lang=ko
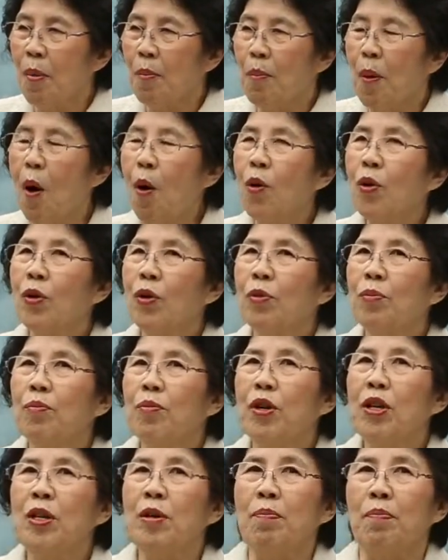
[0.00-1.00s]

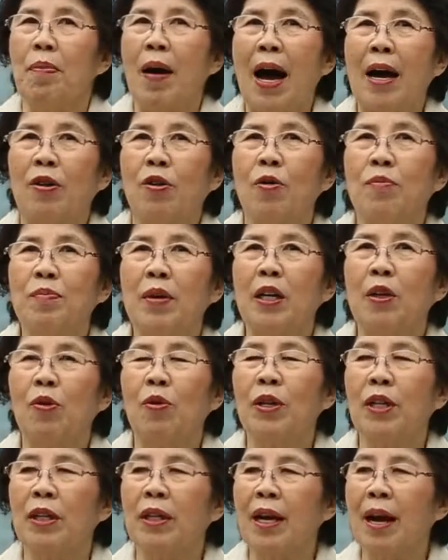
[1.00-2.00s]
복음을 바로
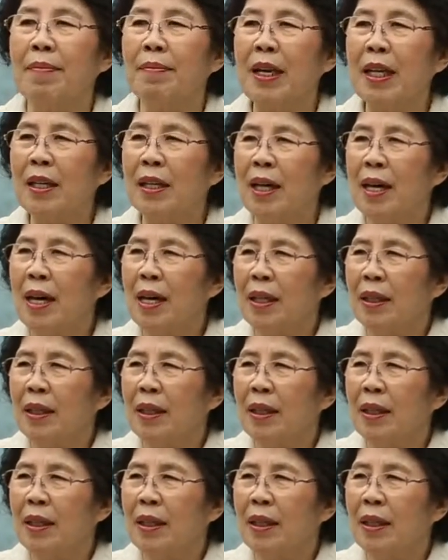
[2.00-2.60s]
믿고 있다면